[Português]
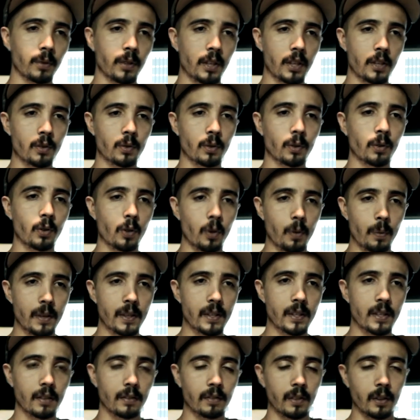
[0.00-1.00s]
desde quando eu
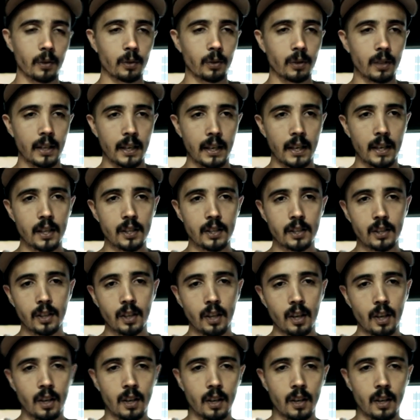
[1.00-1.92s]
comecei a faculdade,